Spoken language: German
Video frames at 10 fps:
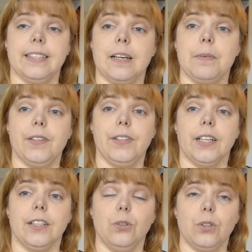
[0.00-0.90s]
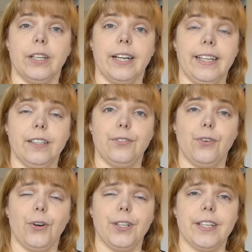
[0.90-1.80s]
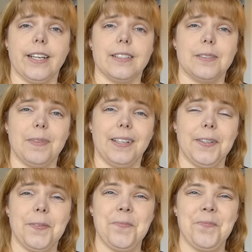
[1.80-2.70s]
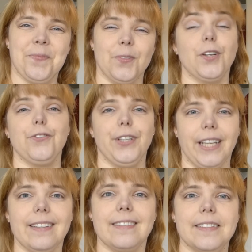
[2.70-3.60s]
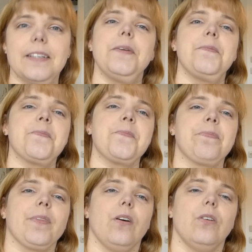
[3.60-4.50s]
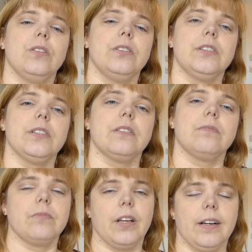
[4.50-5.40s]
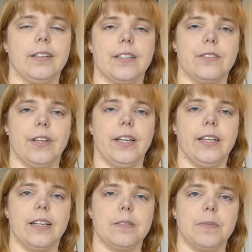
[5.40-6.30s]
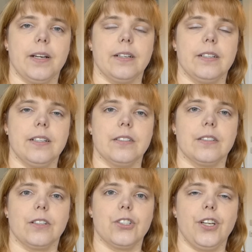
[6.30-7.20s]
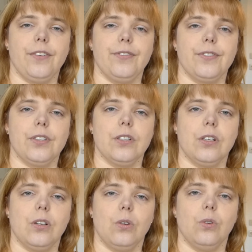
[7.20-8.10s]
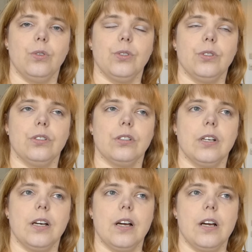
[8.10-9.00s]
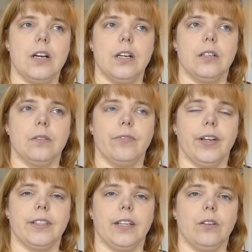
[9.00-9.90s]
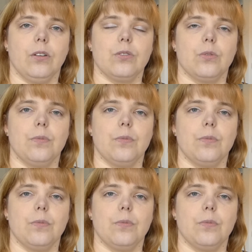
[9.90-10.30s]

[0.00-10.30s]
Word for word: jetzt habe ich wieder genug geredet für heute erstmal, oder für jetzt. Und ja, jetzt gehe ich erstmal ins Geschäft und werde dann noch